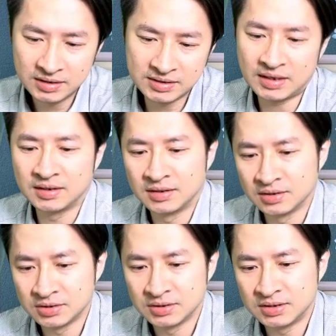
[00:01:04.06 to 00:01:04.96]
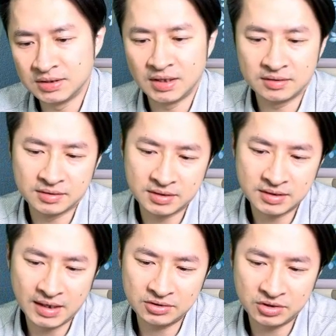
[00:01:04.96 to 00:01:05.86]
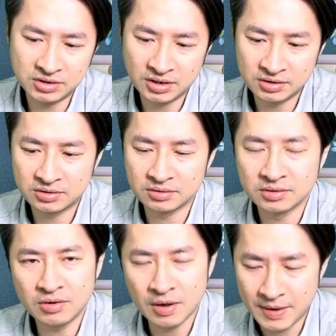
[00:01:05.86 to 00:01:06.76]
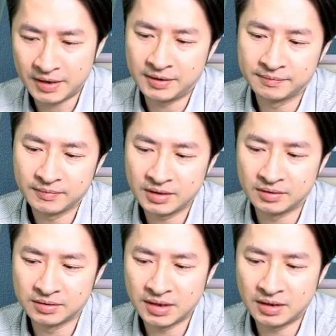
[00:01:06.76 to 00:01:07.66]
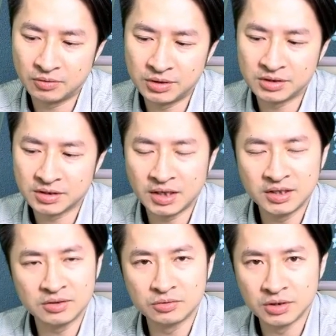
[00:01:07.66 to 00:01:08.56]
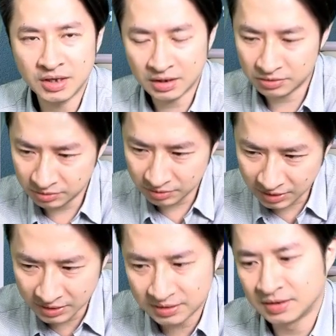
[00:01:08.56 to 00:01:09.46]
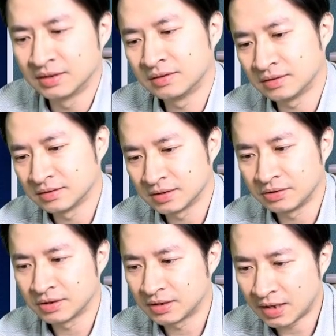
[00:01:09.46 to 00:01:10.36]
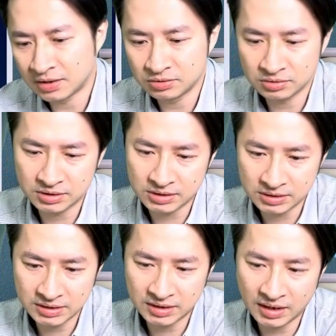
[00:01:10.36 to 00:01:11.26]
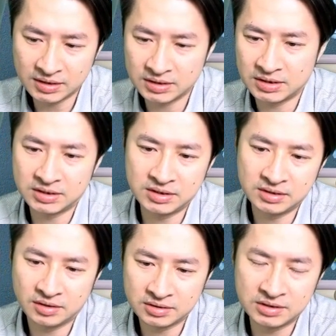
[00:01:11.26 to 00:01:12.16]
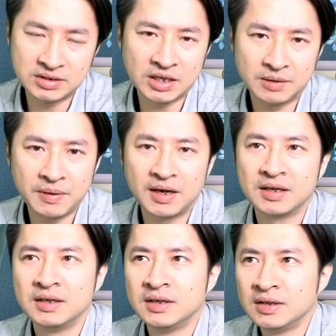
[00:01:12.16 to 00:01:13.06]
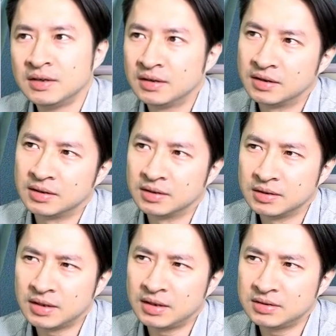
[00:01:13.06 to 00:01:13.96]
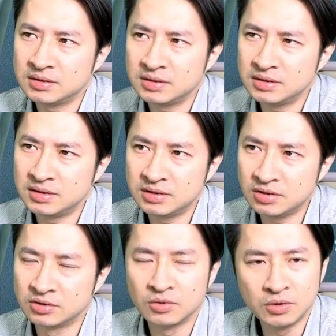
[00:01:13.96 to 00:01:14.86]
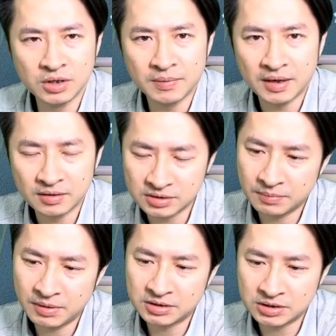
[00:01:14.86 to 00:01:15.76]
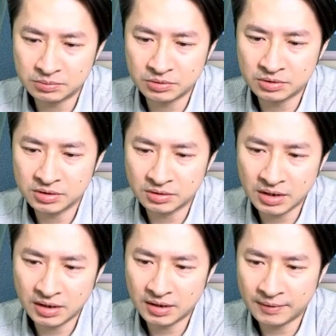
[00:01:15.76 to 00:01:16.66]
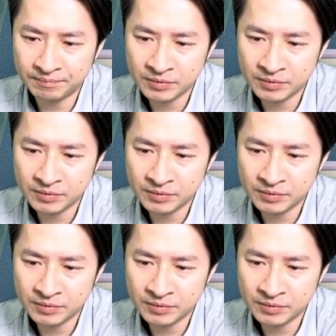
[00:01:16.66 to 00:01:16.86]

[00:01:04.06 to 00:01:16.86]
第三个哦，就是今天我的碳权交易所挂牌哦，那为何概念股会亮绿灯呢？哦，这个跟大家去做个简单的解析哦。其实上礼拜呃，应该是星期一就有人问了吧？哦，上礼拜直播哦，那。